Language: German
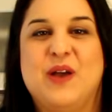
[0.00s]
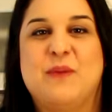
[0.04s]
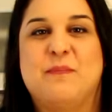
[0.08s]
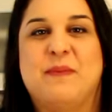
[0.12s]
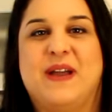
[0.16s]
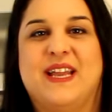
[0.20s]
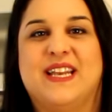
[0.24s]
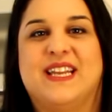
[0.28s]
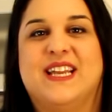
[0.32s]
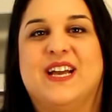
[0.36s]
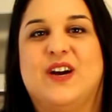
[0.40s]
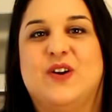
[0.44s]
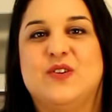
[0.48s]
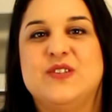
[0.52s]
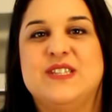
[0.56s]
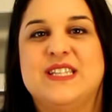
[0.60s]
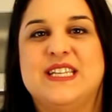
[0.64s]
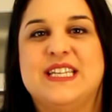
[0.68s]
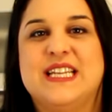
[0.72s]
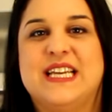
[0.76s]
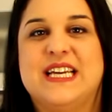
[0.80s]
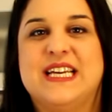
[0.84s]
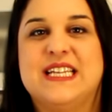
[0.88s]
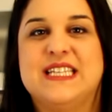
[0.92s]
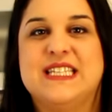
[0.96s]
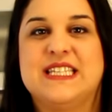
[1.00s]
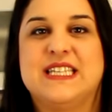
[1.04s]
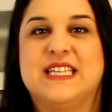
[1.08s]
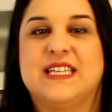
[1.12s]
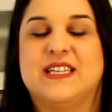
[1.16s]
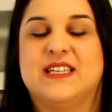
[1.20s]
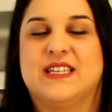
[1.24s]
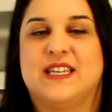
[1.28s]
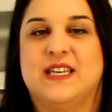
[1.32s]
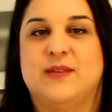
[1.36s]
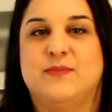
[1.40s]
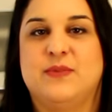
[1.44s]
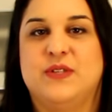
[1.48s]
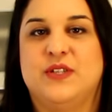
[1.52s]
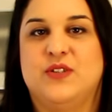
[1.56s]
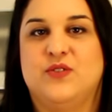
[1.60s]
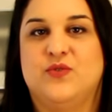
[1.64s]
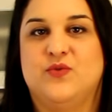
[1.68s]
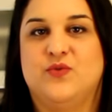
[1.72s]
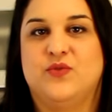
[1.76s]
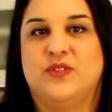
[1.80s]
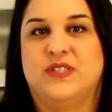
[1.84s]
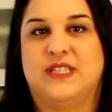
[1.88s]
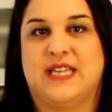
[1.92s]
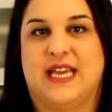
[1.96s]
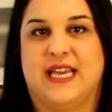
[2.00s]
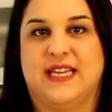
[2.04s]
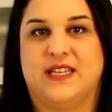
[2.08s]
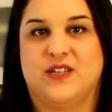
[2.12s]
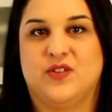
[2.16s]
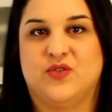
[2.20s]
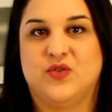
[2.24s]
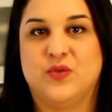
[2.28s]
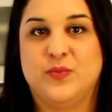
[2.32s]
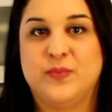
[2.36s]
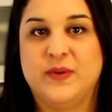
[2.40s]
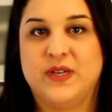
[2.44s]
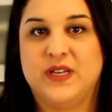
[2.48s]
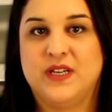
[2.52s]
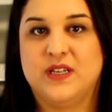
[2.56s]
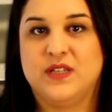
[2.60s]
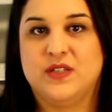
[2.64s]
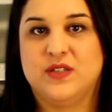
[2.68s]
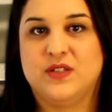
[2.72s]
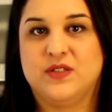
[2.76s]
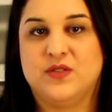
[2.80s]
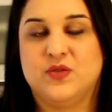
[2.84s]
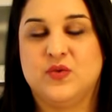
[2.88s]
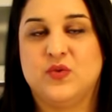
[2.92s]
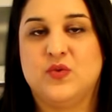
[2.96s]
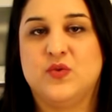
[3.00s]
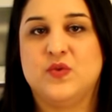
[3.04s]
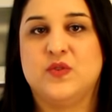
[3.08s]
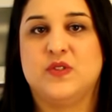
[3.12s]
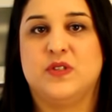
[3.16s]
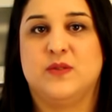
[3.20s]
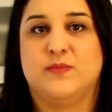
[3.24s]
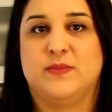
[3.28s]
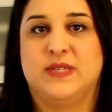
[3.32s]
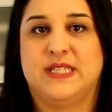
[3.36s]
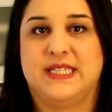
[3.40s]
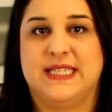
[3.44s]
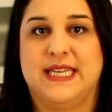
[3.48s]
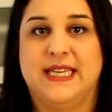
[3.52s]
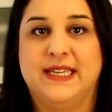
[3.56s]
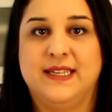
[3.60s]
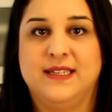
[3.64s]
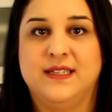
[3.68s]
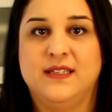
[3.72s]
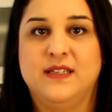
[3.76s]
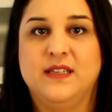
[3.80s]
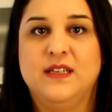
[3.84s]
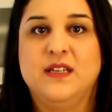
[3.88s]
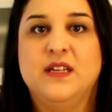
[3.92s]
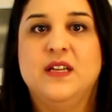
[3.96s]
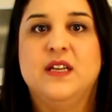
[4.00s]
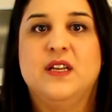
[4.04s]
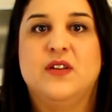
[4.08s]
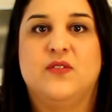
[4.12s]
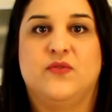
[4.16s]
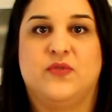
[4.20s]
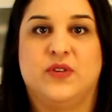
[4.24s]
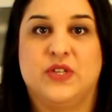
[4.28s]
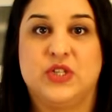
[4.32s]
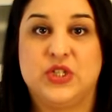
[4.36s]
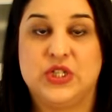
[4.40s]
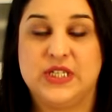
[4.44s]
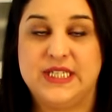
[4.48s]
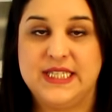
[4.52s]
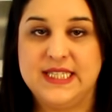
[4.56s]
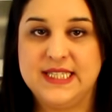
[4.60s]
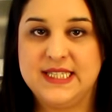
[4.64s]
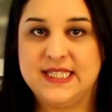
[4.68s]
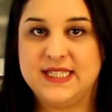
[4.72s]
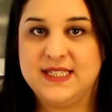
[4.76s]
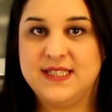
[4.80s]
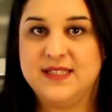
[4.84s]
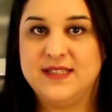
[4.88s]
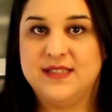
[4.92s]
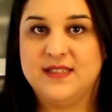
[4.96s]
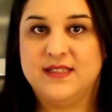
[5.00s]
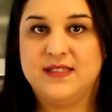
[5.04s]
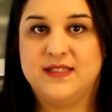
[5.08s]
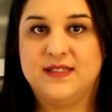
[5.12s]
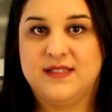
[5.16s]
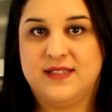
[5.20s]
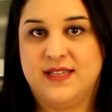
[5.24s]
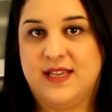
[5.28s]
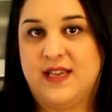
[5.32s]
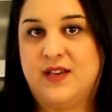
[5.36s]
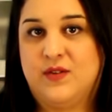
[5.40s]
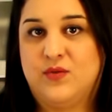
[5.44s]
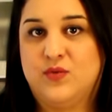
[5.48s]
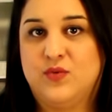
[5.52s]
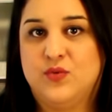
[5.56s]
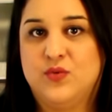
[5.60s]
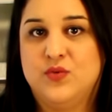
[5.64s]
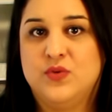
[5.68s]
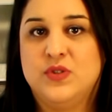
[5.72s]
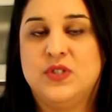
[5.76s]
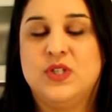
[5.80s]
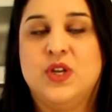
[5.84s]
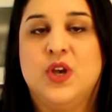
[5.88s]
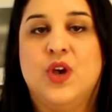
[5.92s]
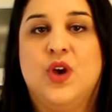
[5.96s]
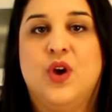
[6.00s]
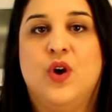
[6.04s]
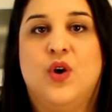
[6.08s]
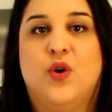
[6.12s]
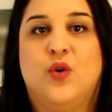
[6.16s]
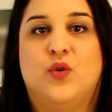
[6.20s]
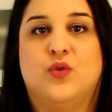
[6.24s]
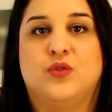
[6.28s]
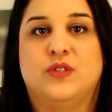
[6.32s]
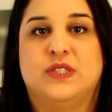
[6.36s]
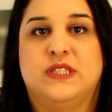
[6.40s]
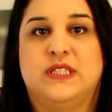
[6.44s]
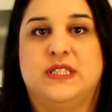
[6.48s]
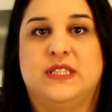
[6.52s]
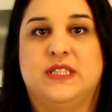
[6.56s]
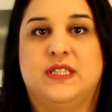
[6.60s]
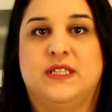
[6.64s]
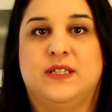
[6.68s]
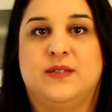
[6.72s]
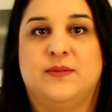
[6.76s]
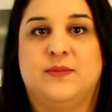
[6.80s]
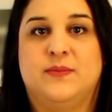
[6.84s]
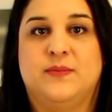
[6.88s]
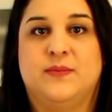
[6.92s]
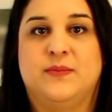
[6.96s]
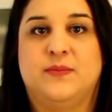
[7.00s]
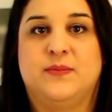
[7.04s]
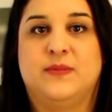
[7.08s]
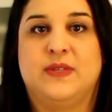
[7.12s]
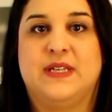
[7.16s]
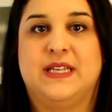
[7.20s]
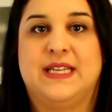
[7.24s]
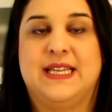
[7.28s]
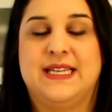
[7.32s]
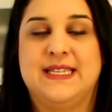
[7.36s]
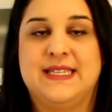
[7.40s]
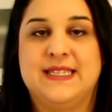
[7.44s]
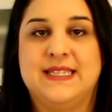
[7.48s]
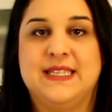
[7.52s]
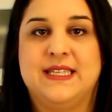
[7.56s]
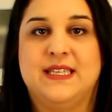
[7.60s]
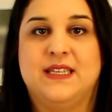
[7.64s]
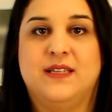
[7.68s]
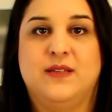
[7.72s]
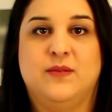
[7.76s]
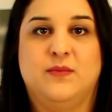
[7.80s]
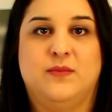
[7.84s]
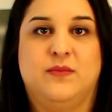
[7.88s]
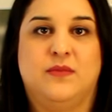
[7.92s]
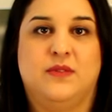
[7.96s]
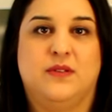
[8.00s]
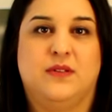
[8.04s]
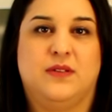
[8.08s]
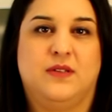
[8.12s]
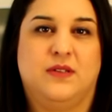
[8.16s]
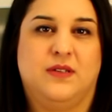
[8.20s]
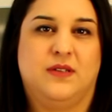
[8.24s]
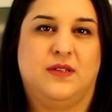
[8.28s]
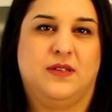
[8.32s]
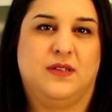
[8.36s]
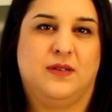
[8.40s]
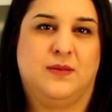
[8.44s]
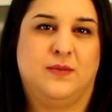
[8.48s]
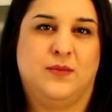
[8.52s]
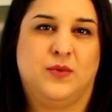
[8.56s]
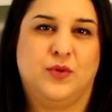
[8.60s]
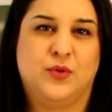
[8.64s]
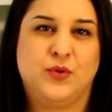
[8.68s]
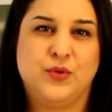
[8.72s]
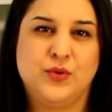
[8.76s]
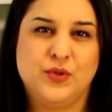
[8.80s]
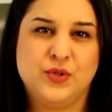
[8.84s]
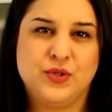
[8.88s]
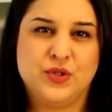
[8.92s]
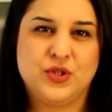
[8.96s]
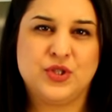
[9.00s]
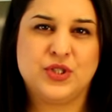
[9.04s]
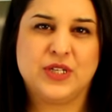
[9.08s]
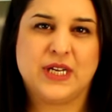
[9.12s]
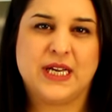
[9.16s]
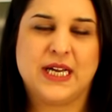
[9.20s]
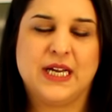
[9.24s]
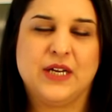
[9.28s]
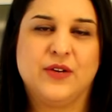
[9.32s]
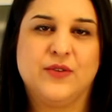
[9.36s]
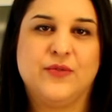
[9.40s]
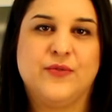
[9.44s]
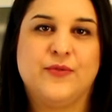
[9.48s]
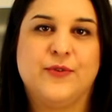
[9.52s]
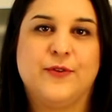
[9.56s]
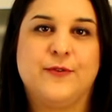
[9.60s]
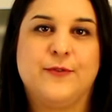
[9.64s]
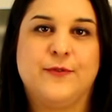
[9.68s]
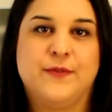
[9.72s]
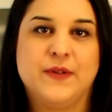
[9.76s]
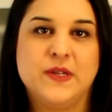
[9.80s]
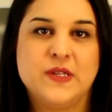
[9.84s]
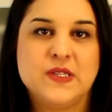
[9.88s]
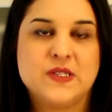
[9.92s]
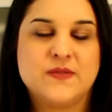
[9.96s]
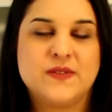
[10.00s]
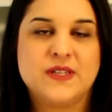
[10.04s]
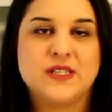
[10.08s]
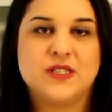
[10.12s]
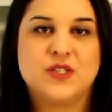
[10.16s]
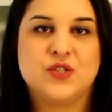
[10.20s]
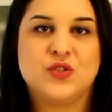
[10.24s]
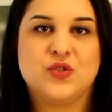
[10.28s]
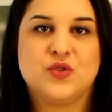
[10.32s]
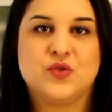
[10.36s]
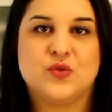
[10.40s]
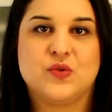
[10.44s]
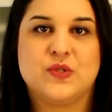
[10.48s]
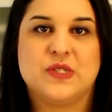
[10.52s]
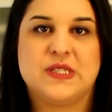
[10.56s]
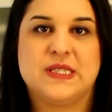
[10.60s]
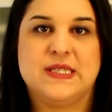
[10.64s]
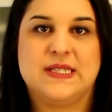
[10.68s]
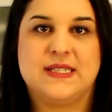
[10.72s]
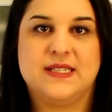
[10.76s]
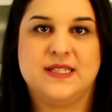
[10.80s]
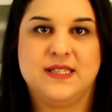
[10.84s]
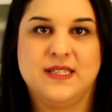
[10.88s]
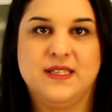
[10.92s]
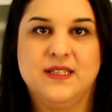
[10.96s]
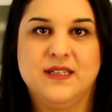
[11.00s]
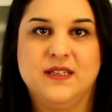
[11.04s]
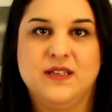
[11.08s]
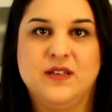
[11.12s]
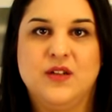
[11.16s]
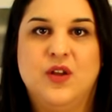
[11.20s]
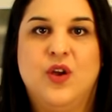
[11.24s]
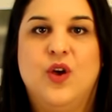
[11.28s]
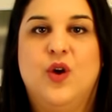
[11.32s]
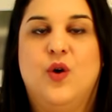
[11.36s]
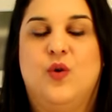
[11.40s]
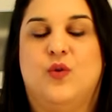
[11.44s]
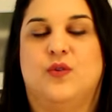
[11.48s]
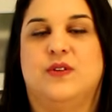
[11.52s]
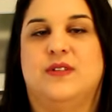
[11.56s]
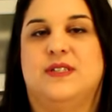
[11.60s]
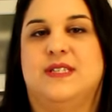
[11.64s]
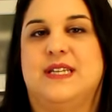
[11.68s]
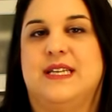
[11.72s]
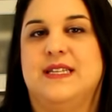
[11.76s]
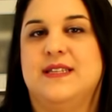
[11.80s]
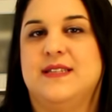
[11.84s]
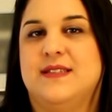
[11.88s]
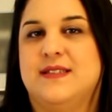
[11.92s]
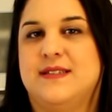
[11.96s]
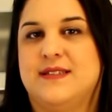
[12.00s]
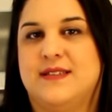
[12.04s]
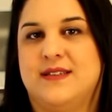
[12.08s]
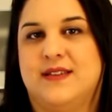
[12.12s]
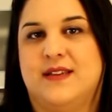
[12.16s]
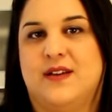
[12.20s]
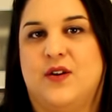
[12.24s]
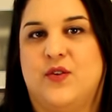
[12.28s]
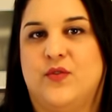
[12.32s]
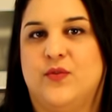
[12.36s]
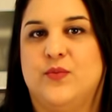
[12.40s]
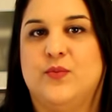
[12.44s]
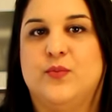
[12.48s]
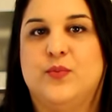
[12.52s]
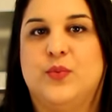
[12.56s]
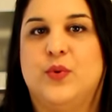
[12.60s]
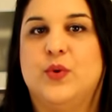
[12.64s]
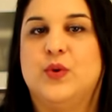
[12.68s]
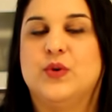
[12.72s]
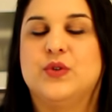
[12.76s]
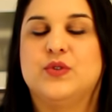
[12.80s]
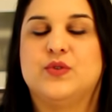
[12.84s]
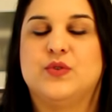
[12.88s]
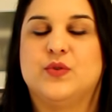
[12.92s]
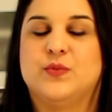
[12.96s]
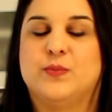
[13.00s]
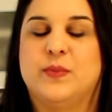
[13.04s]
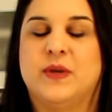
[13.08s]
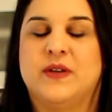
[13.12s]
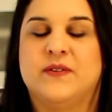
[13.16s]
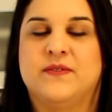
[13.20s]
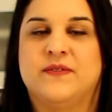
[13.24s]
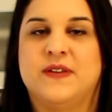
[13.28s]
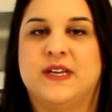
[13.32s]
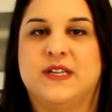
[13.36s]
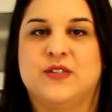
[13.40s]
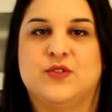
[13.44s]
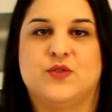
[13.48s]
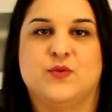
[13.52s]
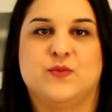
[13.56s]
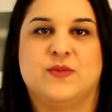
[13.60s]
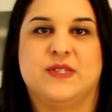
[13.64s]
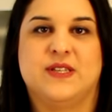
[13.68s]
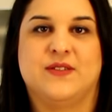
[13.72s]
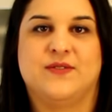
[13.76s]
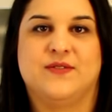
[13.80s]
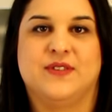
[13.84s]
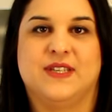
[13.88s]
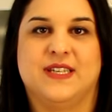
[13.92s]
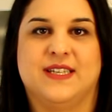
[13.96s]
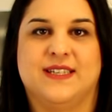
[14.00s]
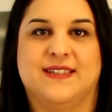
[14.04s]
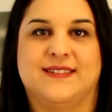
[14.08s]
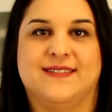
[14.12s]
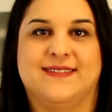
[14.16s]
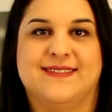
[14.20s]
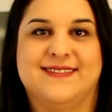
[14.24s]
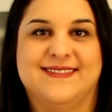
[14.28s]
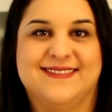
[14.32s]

Meinen Krautsalat gebe ich nun in eine Tupperdose mit Deckel, verschließe ihn sehr gut und ähm, lasse ihn im Kühlschrank für 24 Stunden ziehen und dann ist er auf dem Punkt und perfekt zum Servieren.